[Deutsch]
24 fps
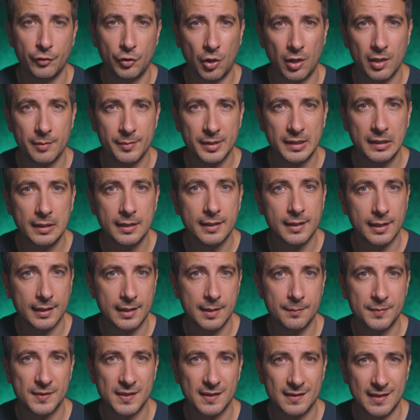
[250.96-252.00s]
Für neue Mitglieder
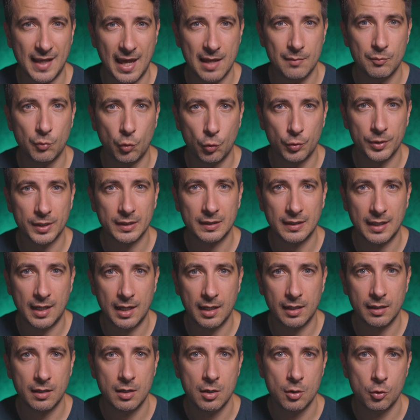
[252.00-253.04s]
gibt es jetzt einen Monat
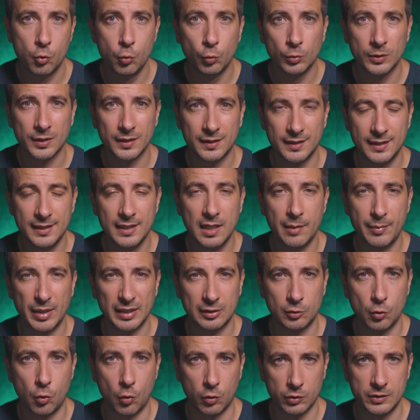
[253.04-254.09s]
lang 100 GB
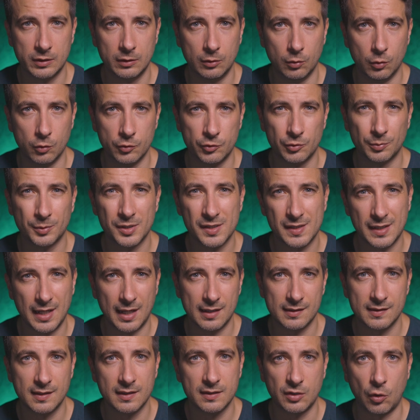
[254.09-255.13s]
kostenlos, um das
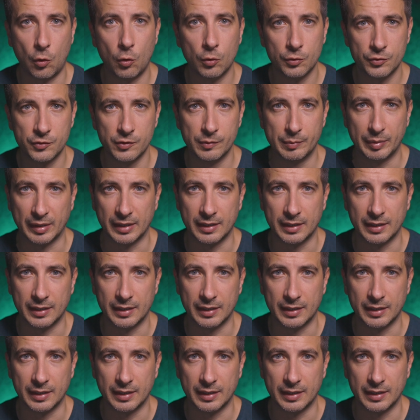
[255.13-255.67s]
Ganze ins Rollen zu